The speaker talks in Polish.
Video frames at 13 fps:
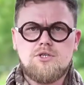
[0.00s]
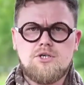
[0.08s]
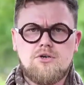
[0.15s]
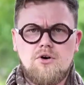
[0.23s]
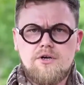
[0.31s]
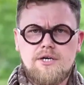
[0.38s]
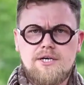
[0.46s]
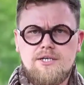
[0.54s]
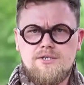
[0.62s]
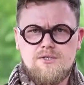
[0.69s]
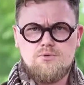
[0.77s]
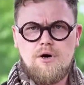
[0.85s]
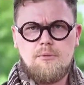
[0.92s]
te chore i
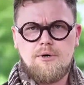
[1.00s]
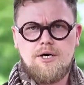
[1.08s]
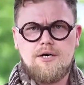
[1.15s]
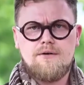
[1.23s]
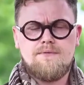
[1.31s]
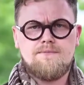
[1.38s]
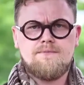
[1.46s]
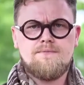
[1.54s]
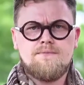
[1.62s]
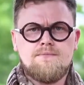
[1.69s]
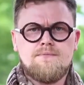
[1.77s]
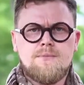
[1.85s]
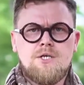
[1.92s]
słabe.
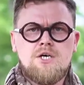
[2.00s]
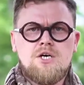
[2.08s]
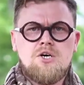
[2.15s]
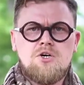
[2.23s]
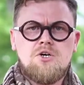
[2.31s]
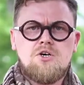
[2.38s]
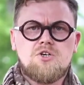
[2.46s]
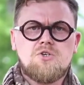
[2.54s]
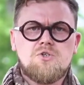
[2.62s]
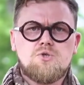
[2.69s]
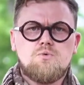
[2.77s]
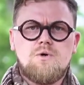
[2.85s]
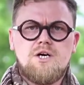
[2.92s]

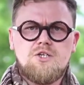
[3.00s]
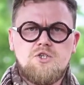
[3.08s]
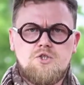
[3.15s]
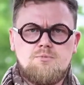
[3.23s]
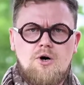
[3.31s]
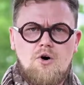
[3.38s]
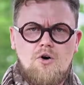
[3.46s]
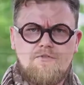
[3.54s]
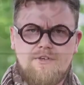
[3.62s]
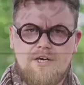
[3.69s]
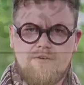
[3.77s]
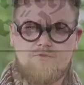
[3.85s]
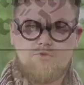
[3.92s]
Rosła liczba ofiar